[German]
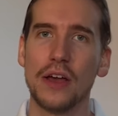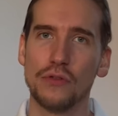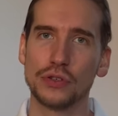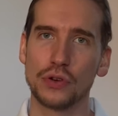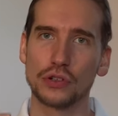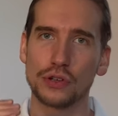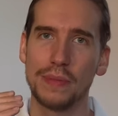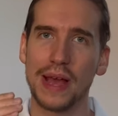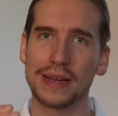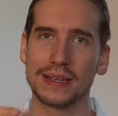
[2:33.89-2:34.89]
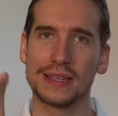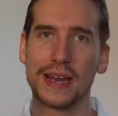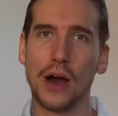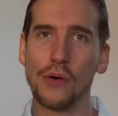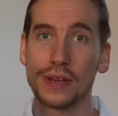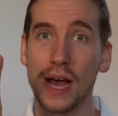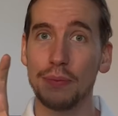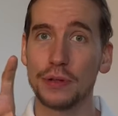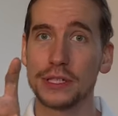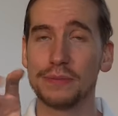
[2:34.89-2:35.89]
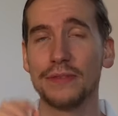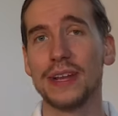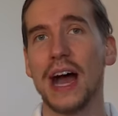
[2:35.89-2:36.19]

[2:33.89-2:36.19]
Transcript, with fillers: wirst du auch schon merken, dass deine Augen da plötzlich mal wieder